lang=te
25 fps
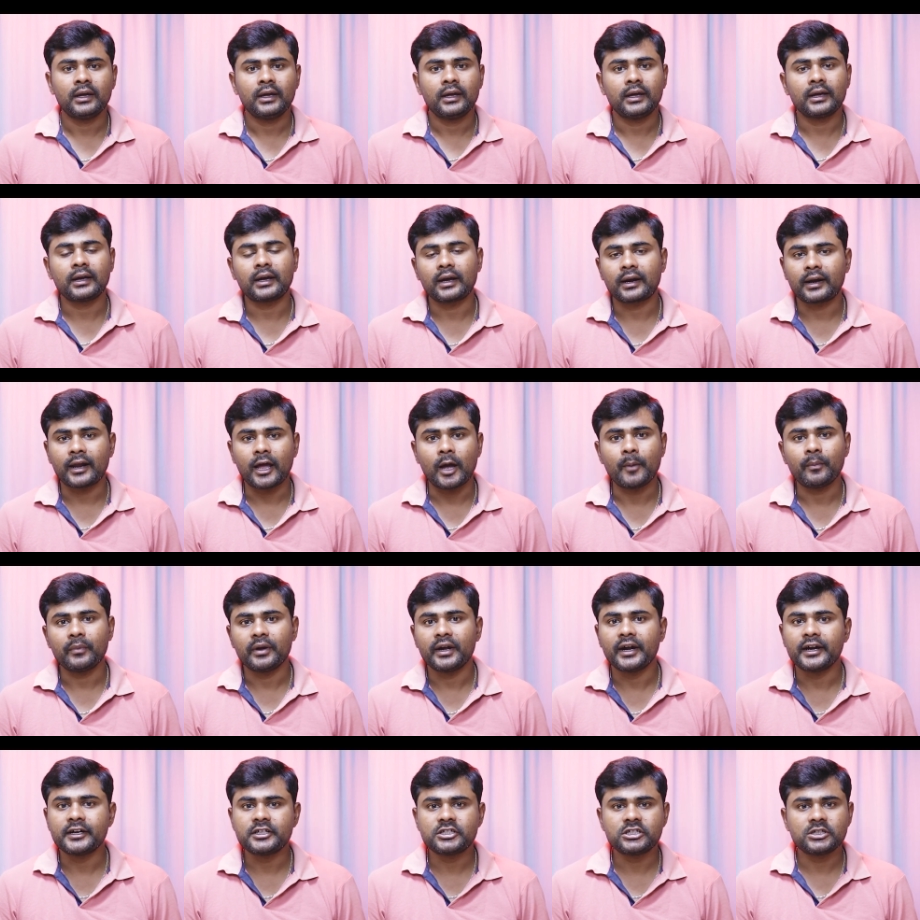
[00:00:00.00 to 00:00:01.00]
ఇంకా ర్యామ్
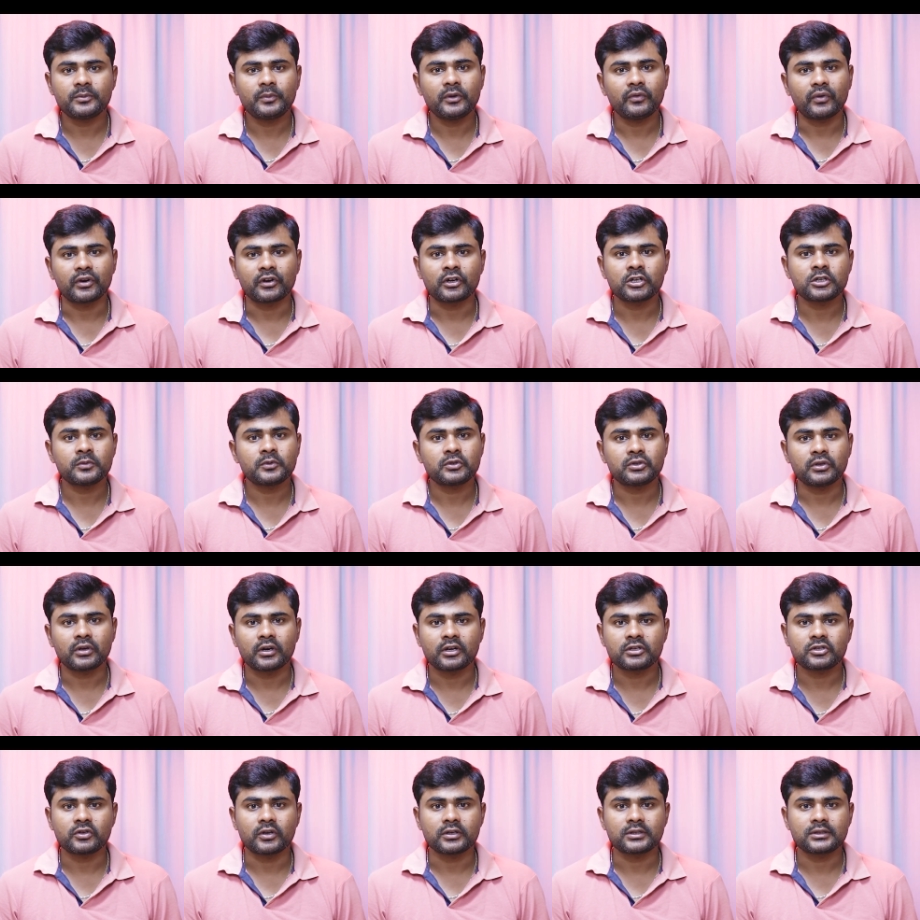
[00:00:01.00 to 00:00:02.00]
ఎయిట్ జీబీ వన్ జీబీ
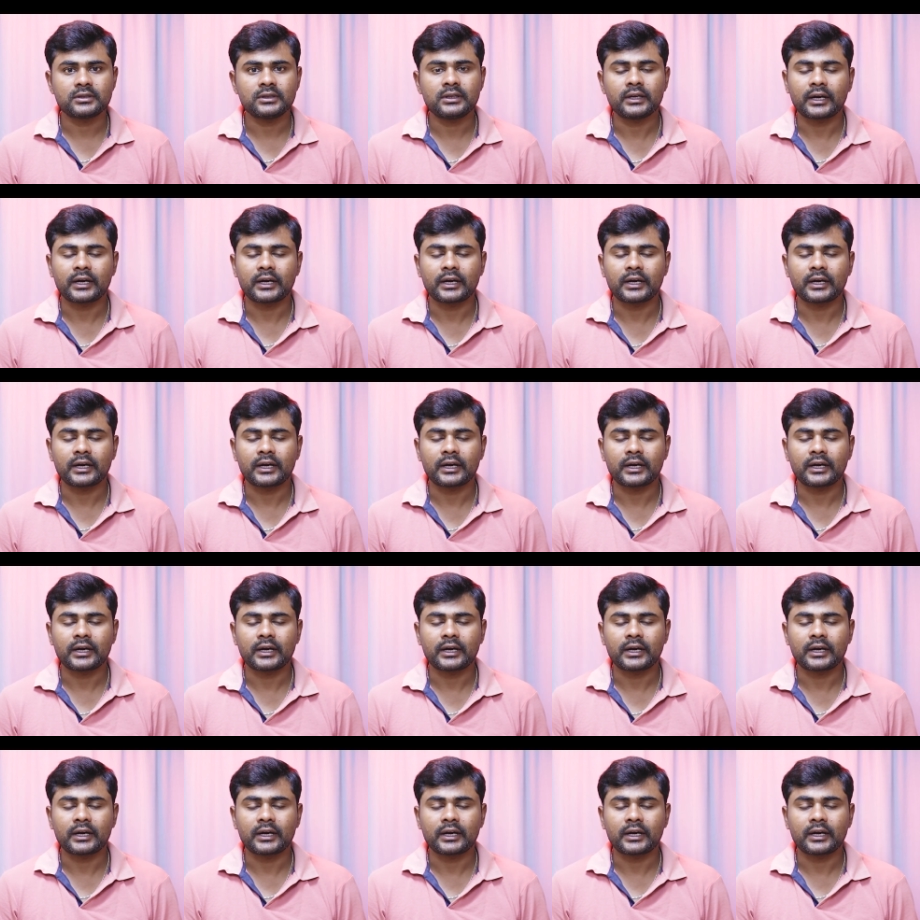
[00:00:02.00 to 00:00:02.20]
స్టోరేజ్తో వస్తుంది